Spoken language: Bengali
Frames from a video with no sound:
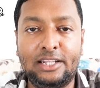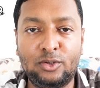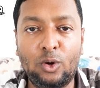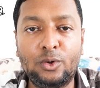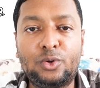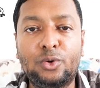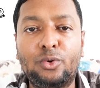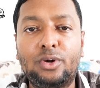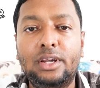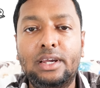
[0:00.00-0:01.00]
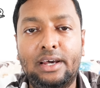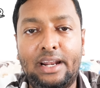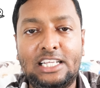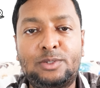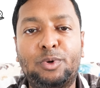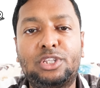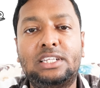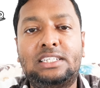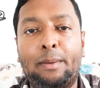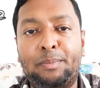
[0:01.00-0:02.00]
আন্দোলন করুক
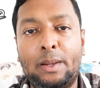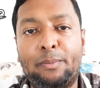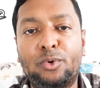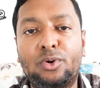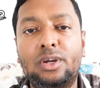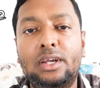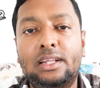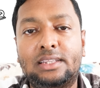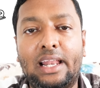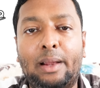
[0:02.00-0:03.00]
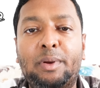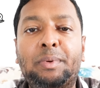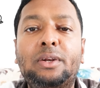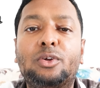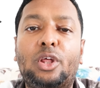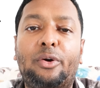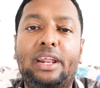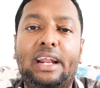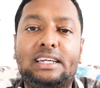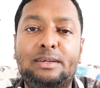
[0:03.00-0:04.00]
রাজপথে ঝাঁপিয়ে পড়ুক তারা বিভিন্ন
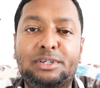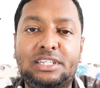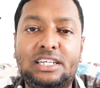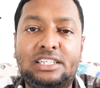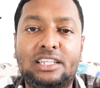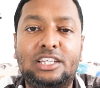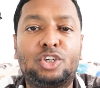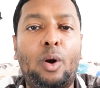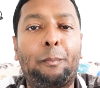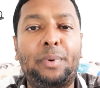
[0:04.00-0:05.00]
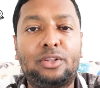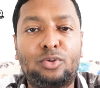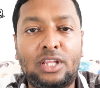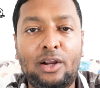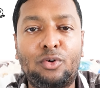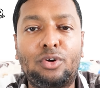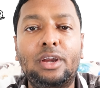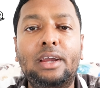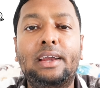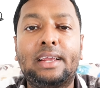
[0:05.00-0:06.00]
ধরনের অ্যাক্টিভিটিসের সাথে সম্পৃক্ত থাকুক
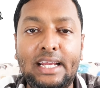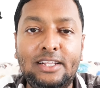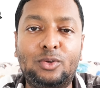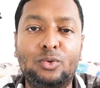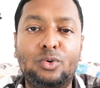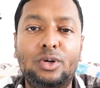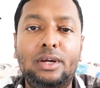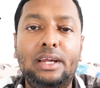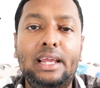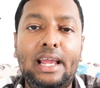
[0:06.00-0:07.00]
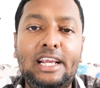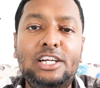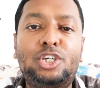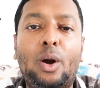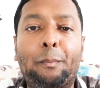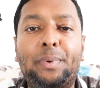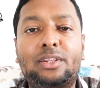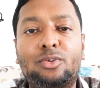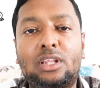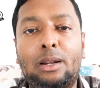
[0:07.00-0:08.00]
কিন্তু এই
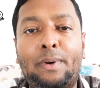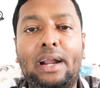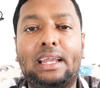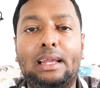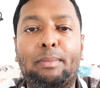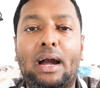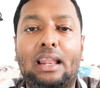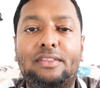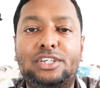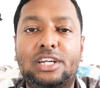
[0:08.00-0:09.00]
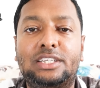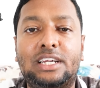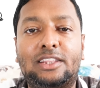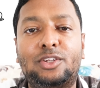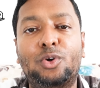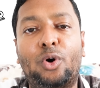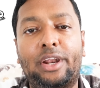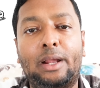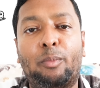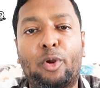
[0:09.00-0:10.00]
সম্পৃক্ততার ফাঁকে বাংলাদেশের জাতীয়
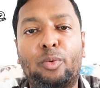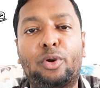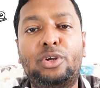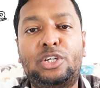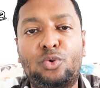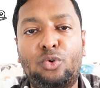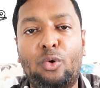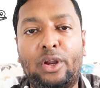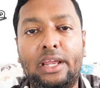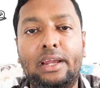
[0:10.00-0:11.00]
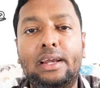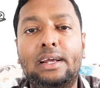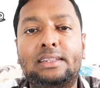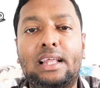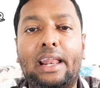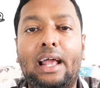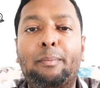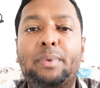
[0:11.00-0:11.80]
অনেক বড় বড় ইস্যুগুলোকে তারা